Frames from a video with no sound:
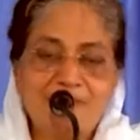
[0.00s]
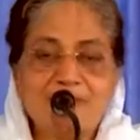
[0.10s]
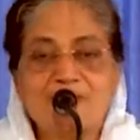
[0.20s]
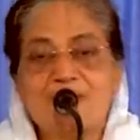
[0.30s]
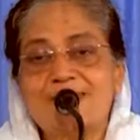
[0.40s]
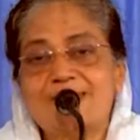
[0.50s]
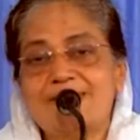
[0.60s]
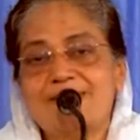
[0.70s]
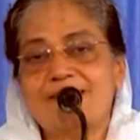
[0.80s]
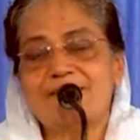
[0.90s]

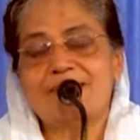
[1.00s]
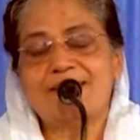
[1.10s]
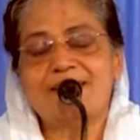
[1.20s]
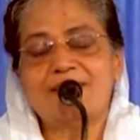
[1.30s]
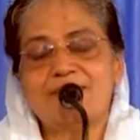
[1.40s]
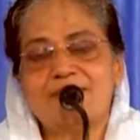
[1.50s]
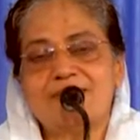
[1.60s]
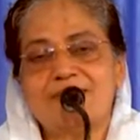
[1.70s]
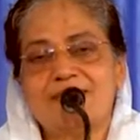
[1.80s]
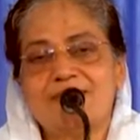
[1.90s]
విశ్వాసులకు తన మార్గాన్ని
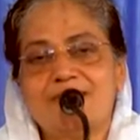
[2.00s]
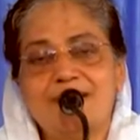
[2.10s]
బోధిస్తాడు